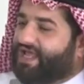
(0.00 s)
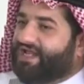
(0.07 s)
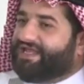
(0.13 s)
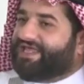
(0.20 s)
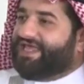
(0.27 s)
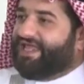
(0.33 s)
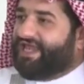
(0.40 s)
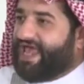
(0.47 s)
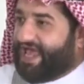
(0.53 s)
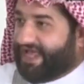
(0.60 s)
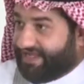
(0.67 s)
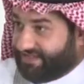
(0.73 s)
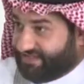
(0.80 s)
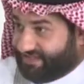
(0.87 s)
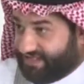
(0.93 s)
الكلى
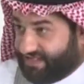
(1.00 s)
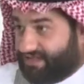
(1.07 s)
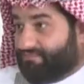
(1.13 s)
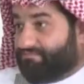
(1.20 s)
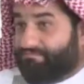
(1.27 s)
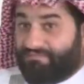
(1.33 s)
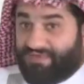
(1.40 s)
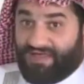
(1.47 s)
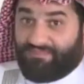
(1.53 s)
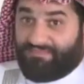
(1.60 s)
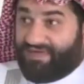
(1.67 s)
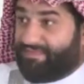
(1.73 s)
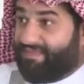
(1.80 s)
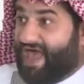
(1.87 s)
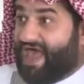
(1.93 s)
عندي
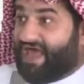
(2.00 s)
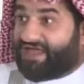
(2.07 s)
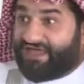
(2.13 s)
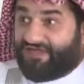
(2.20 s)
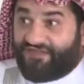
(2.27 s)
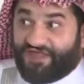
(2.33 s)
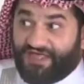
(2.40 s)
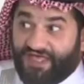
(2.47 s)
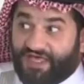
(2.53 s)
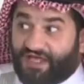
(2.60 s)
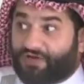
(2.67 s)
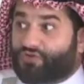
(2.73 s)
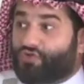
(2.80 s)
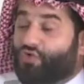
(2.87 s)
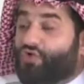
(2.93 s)
بماء
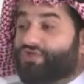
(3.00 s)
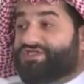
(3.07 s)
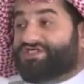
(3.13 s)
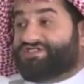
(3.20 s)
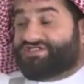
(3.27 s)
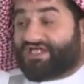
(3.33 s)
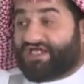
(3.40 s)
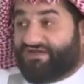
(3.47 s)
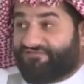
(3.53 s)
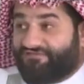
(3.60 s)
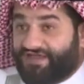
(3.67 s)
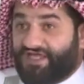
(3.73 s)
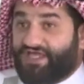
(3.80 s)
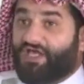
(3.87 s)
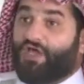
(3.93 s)
كثير تقعد تشتغل
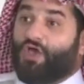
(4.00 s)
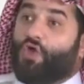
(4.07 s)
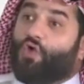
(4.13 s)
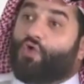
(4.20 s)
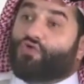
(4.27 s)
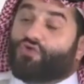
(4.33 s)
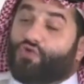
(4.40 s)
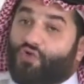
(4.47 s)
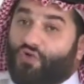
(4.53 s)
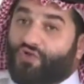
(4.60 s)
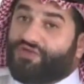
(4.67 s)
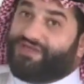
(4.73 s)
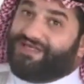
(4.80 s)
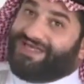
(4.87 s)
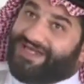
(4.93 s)
فيه
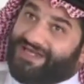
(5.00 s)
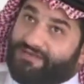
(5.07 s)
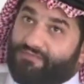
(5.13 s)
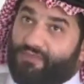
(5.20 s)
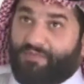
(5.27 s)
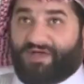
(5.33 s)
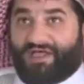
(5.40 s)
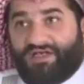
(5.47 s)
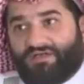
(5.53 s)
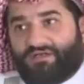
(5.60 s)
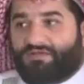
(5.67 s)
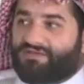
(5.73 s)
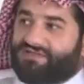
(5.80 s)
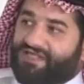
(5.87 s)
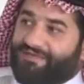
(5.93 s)
وتقعد يعني ممكن
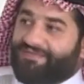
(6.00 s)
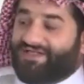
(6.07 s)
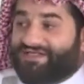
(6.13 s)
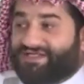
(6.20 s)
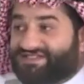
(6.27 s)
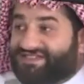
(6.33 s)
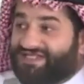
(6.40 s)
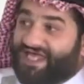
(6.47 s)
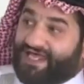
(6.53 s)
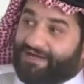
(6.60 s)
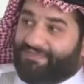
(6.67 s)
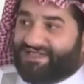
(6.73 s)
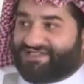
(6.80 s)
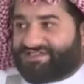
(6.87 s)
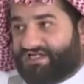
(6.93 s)
تعمل
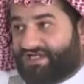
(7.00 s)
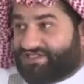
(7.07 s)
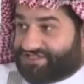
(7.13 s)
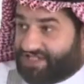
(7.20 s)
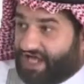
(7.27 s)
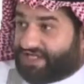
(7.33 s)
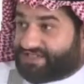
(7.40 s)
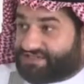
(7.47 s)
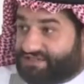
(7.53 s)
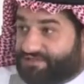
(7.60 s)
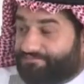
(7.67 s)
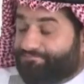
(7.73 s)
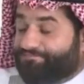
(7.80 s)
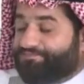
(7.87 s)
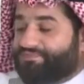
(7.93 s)
ديستيربنس للشخص
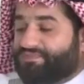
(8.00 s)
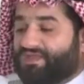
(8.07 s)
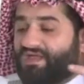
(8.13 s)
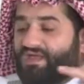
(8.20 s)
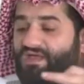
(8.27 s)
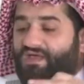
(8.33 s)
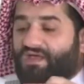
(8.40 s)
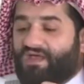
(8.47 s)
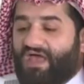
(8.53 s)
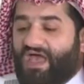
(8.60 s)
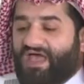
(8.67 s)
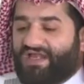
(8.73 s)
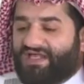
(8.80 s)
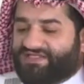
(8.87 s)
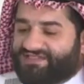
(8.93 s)

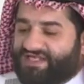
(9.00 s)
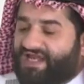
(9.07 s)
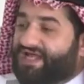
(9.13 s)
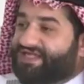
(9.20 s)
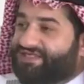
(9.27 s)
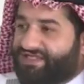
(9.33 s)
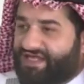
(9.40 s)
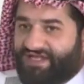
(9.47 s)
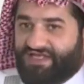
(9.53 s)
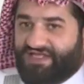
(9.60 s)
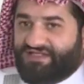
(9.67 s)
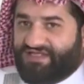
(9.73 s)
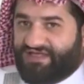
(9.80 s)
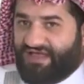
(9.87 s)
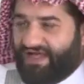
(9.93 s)
انا استهلكت
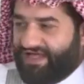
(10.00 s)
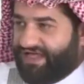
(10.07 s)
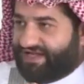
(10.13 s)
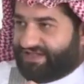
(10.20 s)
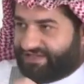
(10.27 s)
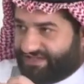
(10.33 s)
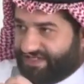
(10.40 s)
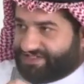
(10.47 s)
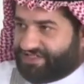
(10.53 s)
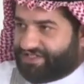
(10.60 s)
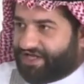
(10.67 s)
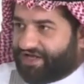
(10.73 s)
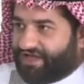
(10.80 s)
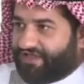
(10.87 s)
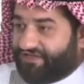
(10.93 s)
يعني انت احيانا
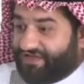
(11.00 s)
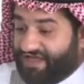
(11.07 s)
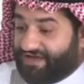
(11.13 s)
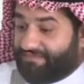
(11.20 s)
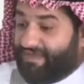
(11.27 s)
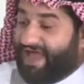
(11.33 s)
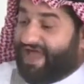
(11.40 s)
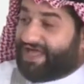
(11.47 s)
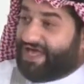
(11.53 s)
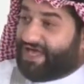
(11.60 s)
تجد الرياضيين معاه